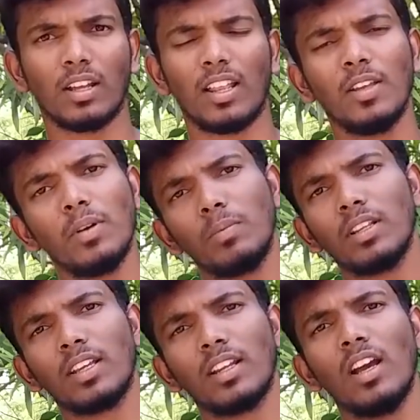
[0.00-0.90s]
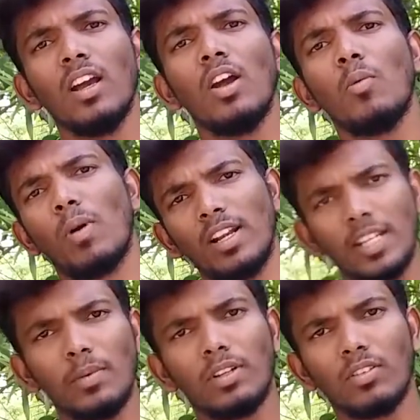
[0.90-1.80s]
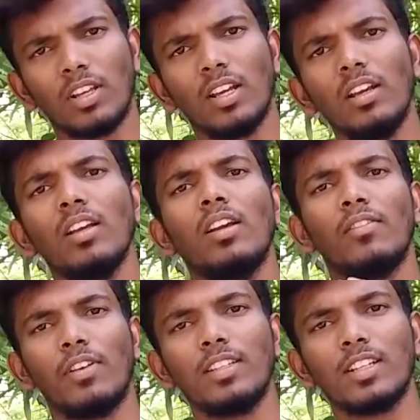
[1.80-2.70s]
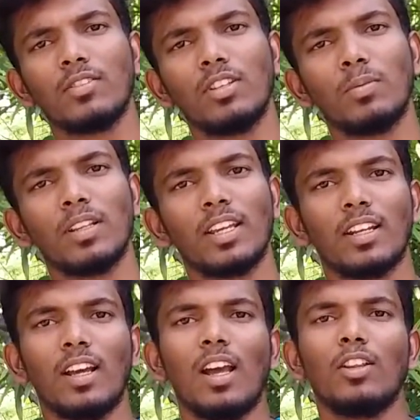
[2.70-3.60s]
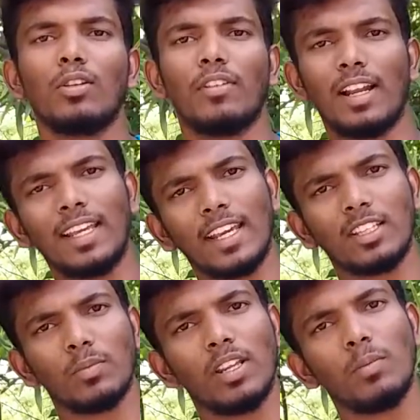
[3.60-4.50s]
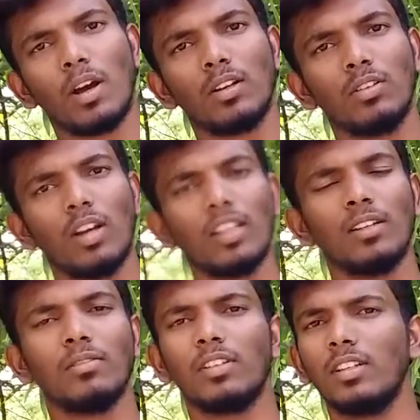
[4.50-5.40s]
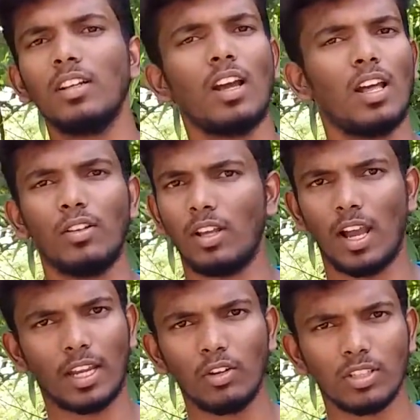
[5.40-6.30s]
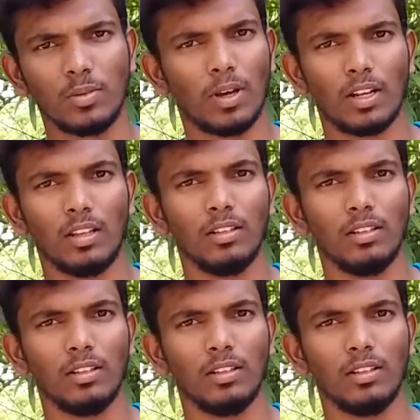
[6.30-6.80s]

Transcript: அதேமாதிரி பார்த்தீங்கன்னா மல்டிமீட்டருடைய ஃபீச்சர்ஸ் வந்துட்டு பார்த்தீங்கன்னா அதோட விலைக்கு ஏற்ற மாதிரி மாறும் அதனால் வந்துட்டு அதோடைய அக்யூரசி மாறாது